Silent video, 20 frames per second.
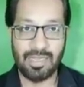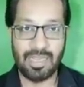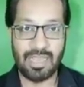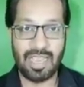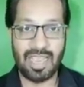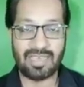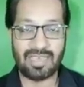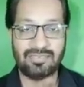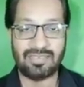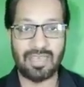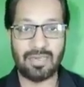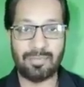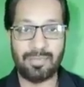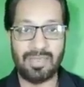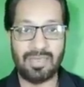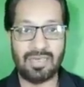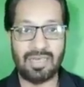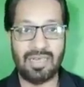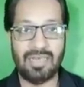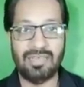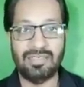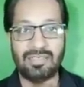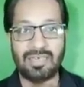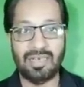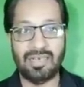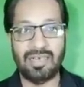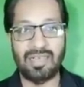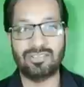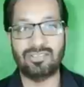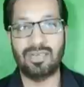एक्स का
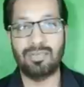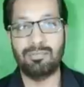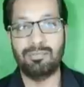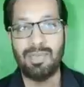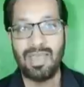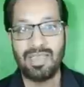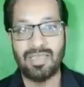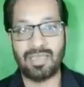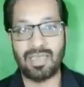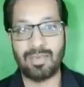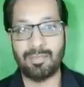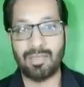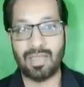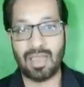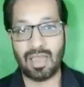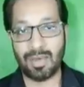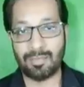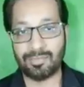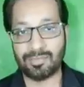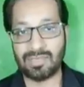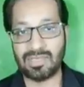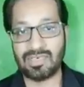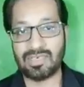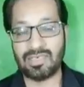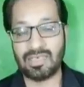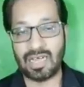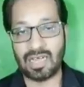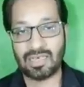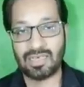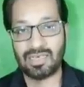इंटरनेशनल बैंकिंग में अब तक
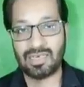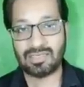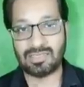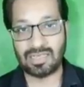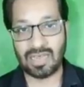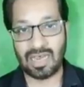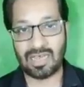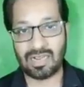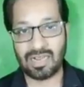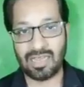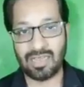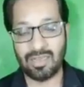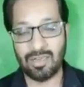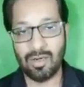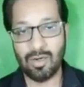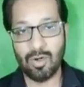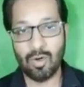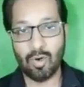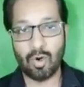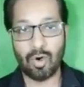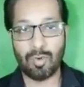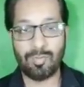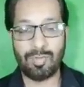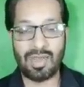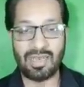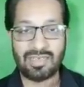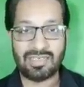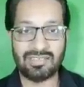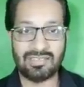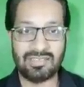क्या किरदार है और
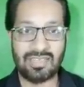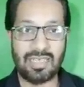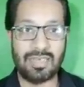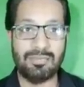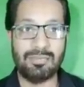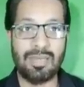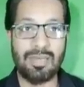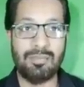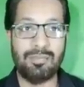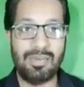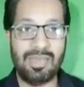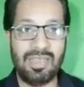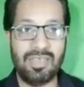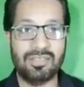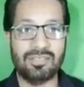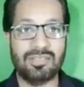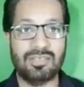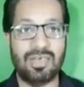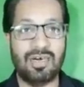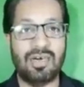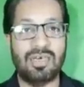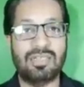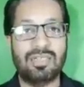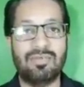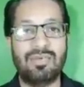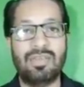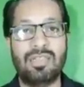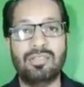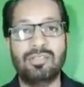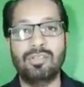पाकिस्तान में भी इसका आने
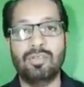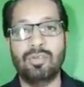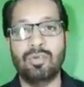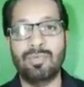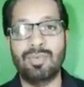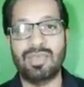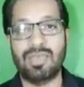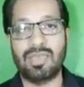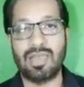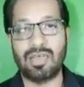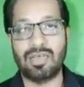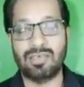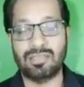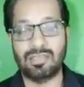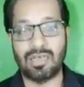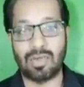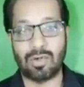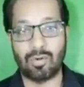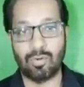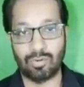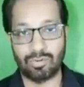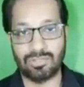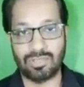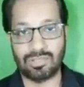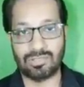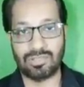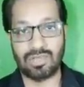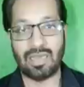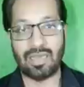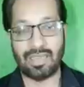वाले दिनों में क्या किरदार हो
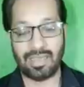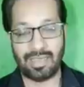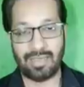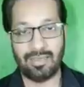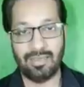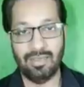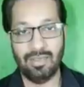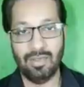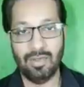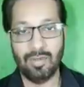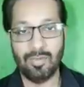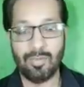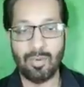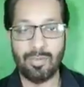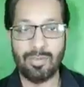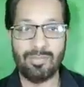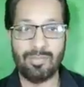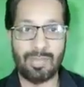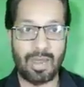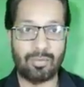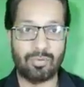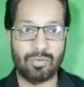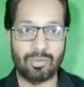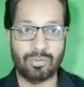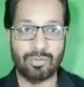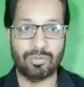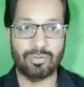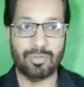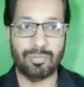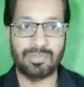सकता है वो भी मैं आपको
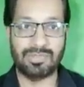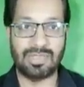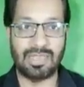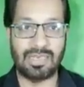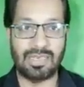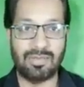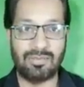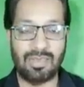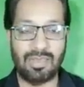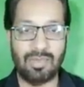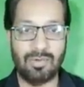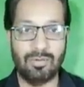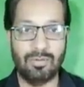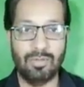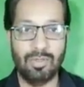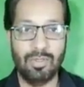दोस्तों बताने वाला हूँ